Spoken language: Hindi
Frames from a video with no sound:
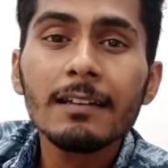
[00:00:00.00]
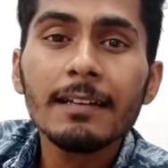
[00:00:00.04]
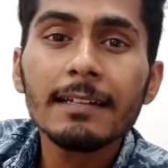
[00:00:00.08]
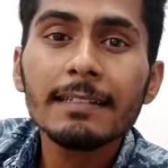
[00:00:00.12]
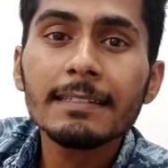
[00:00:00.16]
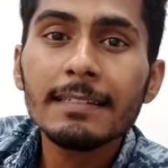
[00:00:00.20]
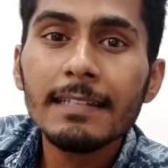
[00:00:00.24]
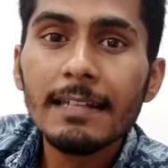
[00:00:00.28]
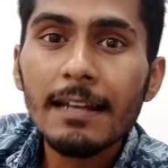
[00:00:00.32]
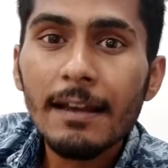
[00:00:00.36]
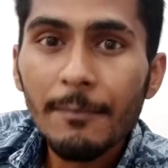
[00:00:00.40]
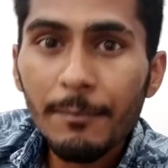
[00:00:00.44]

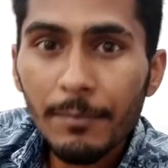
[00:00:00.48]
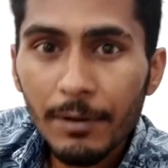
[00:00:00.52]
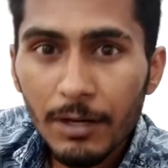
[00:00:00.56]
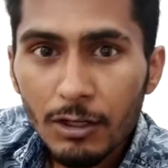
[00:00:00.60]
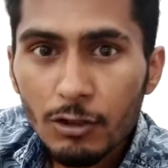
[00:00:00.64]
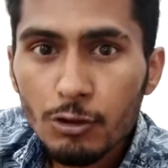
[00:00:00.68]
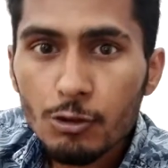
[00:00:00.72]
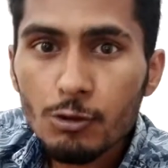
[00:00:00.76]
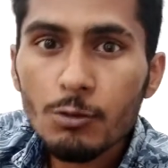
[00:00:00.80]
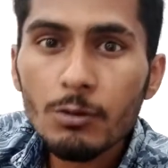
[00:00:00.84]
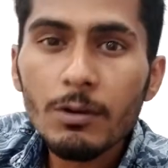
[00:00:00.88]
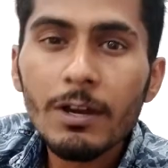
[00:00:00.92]
इतना
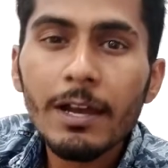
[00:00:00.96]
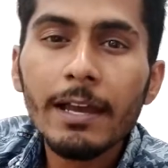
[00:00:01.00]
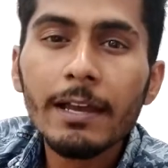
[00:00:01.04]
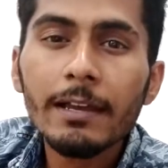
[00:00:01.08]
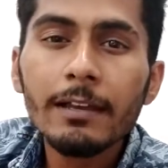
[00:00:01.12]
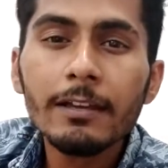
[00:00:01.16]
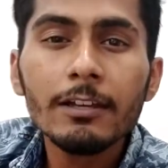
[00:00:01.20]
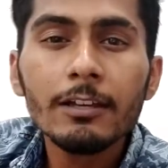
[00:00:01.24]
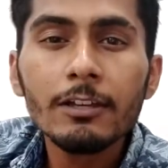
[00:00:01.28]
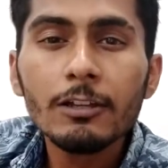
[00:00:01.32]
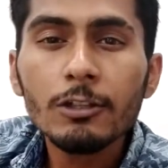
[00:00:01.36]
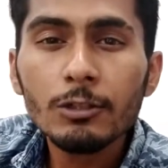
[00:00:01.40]
बढ़ चुका
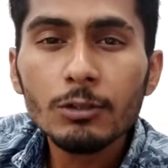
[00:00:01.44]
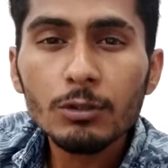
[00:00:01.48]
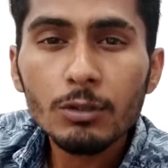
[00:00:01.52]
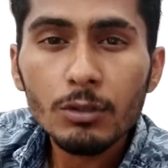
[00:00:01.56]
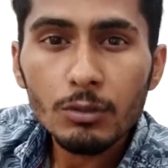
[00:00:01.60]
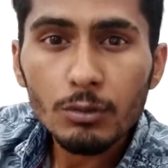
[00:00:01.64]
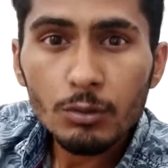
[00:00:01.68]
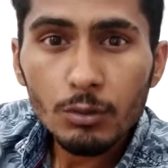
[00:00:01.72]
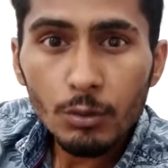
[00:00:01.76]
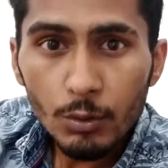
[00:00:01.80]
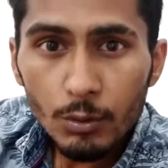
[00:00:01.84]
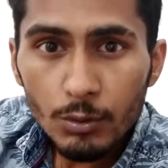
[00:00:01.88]
है
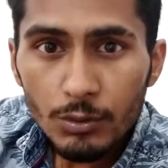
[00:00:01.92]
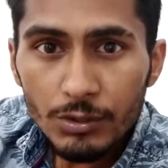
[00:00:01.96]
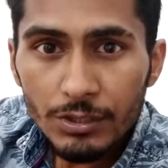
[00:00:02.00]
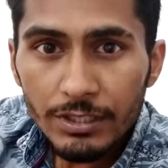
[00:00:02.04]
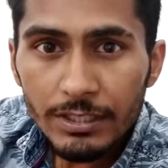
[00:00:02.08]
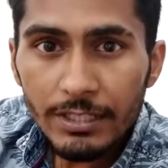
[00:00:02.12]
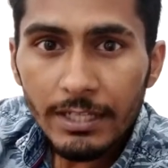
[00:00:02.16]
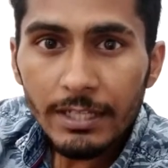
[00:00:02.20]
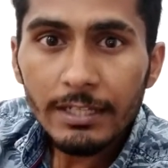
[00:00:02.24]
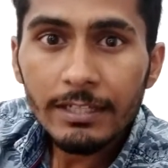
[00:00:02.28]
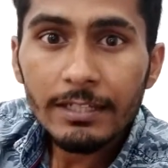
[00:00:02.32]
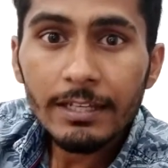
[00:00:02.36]
तो
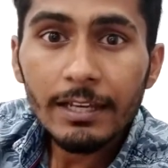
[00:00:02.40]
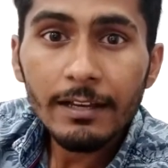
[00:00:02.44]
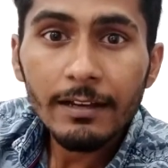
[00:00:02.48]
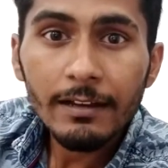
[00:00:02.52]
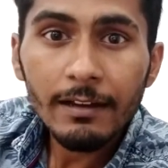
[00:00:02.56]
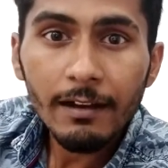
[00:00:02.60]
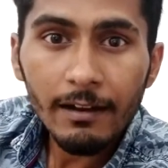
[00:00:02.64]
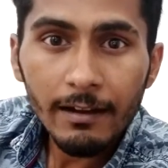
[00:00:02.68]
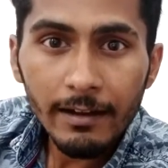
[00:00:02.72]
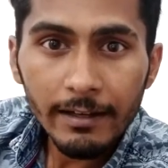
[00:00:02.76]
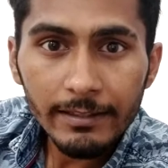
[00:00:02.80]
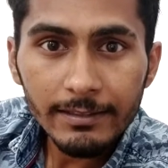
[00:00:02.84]
सोचिए ये
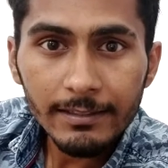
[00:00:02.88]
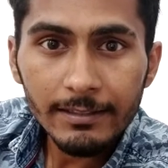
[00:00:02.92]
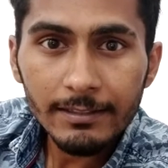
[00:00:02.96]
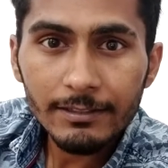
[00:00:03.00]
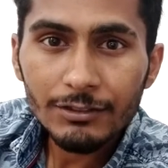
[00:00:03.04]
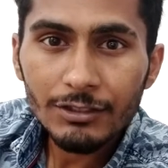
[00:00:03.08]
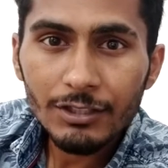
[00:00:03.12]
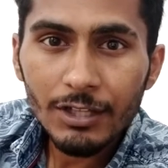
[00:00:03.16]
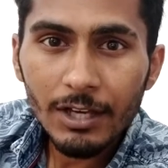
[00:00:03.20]
कहाँ तक